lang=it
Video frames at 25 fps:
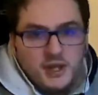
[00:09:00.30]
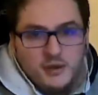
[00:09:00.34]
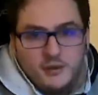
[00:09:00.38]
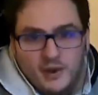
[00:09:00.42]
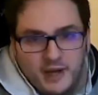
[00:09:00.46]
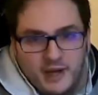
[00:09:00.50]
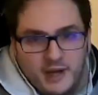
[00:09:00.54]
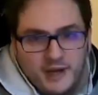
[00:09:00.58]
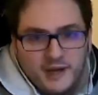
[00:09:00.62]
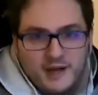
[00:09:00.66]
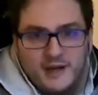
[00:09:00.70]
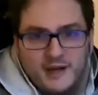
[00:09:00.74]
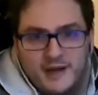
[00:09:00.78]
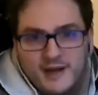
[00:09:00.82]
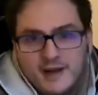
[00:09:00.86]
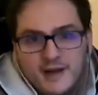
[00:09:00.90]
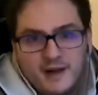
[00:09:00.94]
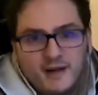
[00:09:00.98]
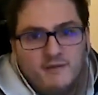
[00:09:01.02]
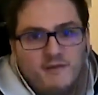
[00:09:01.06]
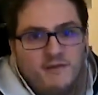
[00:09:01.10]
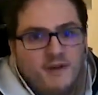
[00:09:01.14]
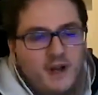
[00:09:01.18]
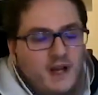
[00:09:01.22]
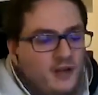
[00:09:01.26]
che
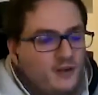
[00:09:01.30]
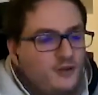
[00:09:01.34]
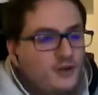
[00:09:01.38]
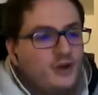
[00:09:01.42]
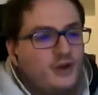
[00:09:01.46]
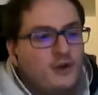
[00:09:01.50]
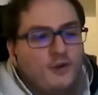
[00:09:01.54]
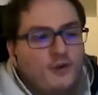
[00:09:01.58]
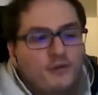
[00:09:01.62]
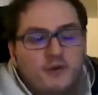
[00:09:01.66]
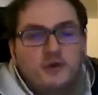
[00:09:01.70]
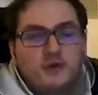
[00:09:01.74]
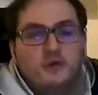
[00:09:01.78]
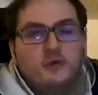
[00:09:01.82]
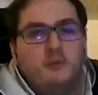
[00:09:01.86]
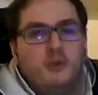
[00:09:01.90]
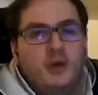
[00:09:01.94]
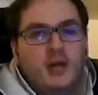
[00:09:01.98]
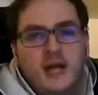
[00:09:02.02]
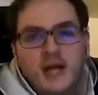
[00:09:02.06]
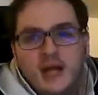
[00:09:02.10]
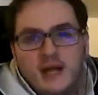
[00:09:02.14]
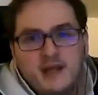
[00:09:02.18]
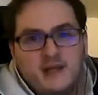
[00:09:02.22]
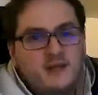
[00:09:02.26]
fa il torneo free to
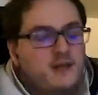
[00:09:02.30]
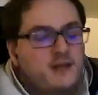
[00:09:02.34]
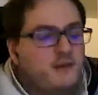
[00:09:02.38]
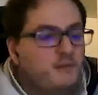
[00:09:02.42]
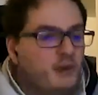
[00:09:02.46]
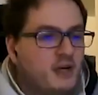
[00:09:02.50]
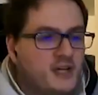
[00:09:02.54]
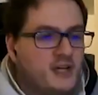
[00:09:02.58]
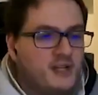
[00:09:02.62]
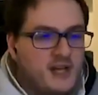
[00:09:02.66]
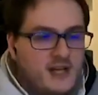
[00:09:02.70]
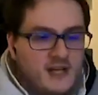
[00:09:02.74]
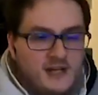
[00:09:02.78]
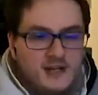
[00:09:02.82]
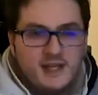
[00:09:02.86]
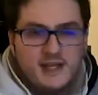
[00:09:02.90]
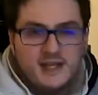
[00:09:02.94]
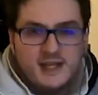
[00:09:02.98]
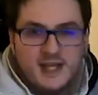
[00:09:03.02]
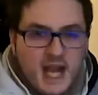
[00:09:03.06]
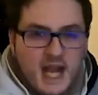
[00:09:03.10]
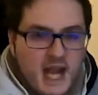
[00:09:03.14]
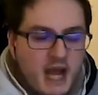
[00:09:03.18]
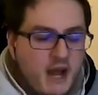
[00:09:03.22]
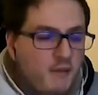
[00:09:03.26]
play, si presenta
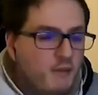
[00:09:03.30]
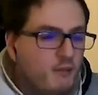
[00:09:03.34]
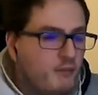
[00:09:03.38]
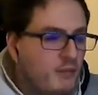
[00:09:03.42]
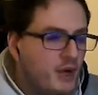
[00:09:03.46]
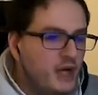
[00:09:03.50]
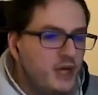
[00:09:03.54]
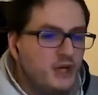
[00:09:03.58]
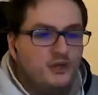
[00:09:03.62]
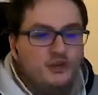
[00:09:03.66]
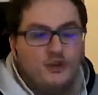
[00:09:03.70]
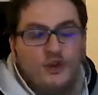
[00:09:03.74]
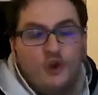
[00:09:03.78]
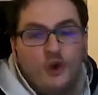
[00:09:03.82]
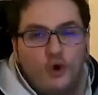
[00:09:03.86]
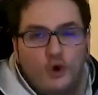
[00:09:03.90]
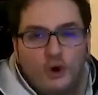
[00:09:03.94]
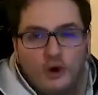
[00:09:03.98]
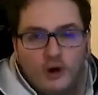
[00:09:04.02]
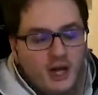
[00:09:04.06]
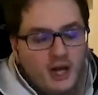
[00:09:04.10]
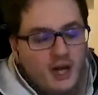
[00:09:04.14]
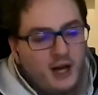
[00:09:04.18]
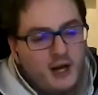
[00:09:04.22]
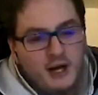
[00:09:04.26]
sempre,
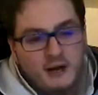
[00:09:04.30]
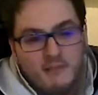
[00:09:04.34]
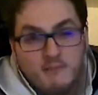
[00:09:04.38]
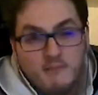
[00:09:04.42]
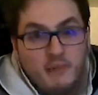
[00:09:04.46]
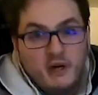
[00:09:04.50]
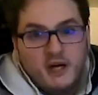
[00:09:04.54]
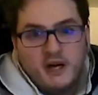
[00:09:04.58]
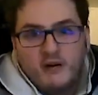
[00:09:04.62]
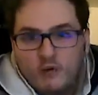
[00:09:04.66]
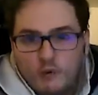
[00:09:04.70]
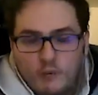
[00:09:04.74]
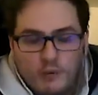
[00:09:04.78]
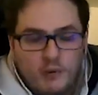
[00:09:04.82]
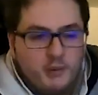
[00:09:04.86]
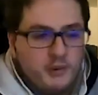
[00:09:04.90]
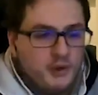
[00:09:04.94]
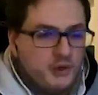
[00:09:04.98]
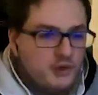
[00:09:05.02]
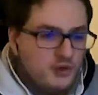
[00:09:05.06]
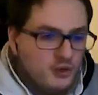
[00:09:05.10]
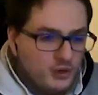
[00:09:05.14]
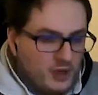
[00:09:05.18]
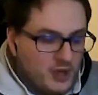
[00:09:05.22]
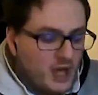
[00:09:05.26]
gioca, è bravo proprio a
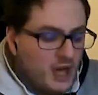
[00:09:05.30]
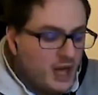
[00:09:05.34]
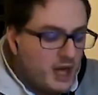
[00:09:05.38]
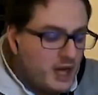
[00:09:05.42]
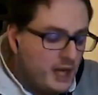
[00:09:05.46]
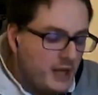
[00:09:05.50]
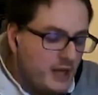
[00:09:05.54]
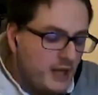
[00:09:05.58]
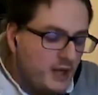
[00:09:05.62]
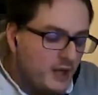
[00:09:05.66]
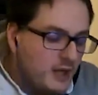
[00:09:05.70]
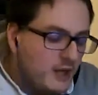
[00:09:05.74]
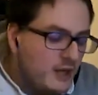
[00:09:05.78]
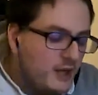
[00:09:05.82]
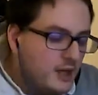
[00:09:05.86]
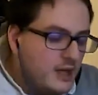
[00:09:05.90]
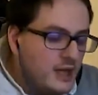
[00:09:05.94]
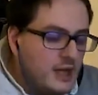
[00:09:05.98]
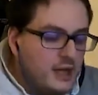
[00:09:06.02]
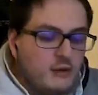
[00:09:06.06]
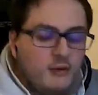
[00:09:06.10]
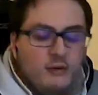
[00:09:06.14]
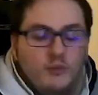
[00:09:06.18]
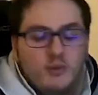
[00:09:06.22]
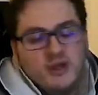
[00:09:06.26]
giocare,
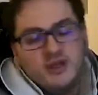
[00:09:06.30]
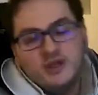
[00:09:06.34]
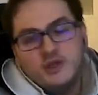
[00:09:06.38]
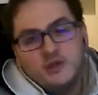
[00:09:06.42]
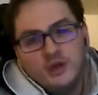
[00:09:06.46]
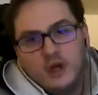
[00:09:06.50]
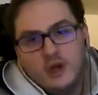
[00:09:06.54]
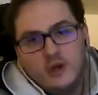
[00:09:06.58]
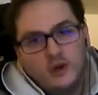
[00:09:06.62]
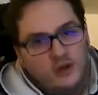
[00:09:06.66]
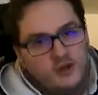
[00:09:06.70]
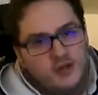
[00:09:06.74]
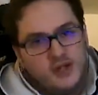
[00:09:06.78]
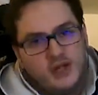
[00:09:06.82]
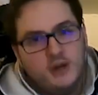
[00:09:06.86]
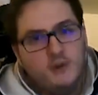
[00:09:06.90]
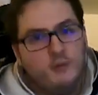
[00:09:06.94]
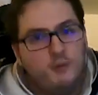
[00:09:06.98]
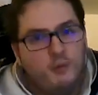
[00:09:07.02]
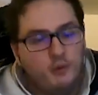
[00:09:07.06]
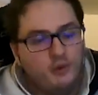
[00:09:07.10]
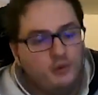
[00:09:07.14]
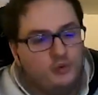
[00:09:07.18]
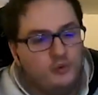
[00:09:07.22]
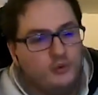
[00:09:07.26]
queste sono le cose che un
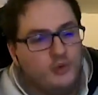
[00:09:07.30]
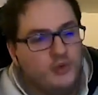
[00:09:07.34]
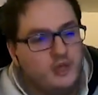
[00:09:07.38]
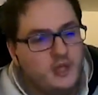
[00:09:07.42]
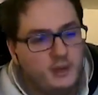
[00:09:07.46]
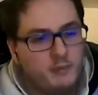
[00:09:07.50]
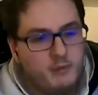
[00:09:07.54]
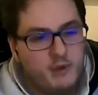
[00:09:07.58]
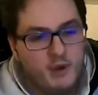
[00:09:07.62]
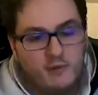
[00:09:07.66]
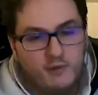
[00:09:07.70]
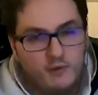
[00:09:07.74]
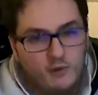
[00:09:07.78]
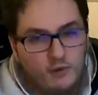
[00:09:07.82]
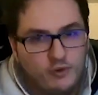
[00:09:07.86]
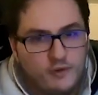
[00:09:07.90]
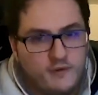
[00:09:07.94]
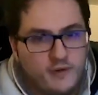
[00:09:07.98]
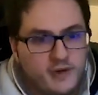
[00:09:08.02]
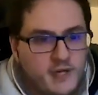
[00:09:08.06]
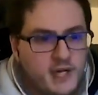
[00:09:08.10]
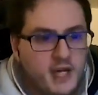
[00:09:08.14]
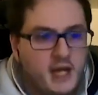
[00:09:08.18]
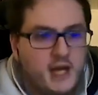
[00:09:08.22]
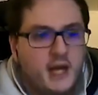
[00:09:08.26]
po' tutti abbiamo voluto
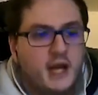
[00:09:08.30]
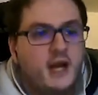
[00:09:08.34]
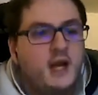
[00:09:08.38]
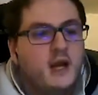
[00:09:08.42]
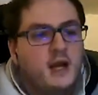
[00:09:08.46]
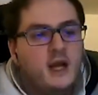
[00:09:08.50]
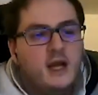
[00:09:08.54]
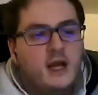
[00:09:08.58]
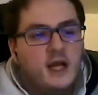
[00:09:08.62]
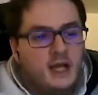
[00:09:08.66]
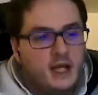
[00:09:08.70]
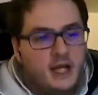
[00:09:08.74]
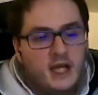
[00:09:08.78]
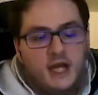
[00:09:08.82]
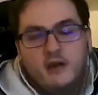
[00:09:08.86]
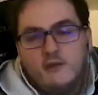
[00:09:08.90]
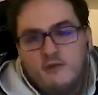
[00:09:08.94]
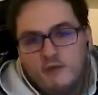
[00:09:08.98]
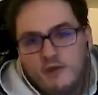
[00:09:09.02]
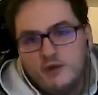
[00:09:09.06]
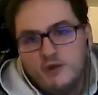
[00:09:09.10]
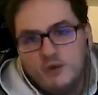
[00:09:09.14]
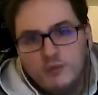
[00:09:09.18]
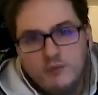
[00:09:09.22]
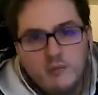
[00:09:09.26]
vedere. Gray ha
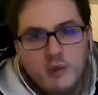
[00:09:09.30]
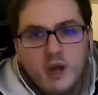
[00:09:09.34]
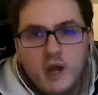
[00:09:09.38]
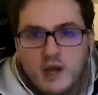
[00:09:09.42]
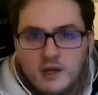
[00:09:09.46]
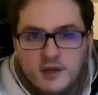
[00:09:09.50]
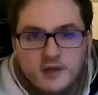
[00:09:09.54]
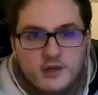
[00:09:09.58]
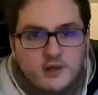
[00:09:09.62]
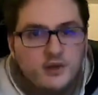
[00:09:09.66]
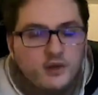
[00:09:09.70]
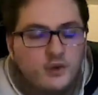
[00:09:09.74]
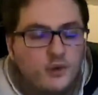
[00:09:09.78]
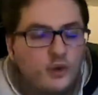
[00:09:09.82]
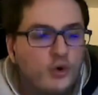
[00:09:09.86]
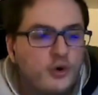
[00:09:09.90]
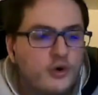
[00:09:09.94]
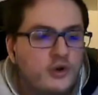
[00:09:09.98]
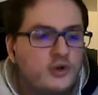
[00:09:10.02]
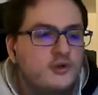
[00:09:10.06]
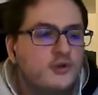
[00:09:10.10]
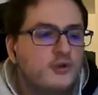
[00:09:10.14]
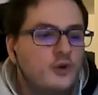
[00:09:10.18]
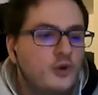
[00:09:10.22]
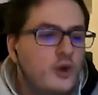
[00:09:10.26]
fatto un bel
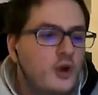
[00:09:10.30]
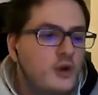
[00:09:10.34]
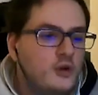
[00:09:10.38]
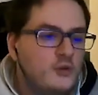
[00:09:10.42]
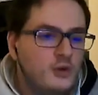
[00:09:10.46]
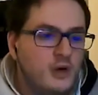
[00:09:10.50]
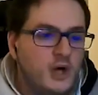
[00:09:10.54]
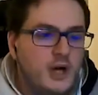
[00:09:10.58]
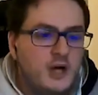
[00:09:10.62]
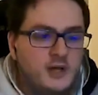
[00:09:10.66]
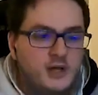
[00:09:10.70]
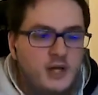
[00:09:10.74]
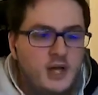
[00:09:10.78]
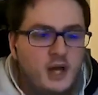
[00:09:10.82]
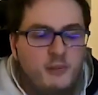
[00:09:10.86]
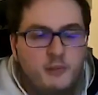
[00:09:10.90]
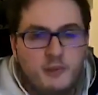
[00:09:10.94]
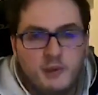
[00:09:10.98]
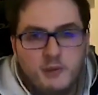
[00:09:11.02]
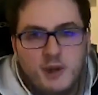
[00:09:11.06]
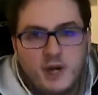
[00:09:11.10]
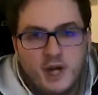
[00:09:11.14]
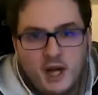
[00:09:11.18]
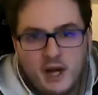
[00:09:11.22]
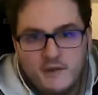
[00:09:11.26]
discorso durante la
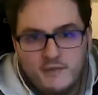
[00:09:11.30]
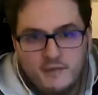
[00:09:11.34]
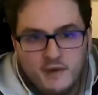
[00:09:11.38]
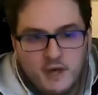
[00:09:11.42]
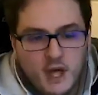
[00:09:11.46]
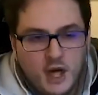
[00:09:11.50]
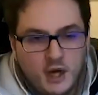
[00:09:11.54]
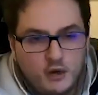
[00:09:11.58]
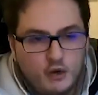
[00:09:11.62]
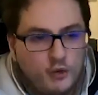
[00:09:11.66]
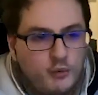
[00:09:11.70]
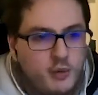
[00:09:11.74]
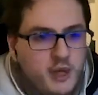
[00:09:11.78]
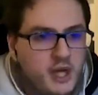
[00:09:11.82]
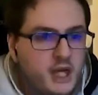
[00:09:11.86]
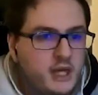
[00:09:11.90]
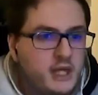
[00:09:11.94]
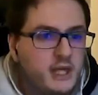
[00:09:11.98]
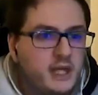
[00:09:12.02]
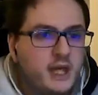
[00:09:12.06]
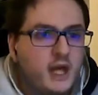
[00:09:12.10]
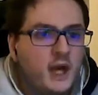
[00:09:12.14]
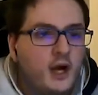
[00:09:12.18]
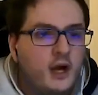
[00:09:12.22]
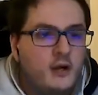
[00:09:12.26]
prima live della
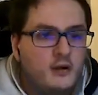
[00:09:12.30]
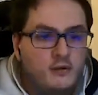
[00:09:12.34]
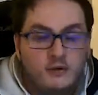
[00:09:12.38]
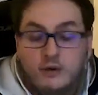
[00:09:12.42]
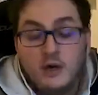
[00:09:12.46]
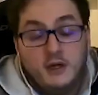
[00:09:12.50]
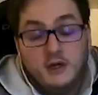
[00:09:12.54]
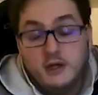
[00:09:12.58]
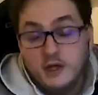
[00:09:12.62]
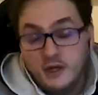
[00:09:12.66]
domenica, durante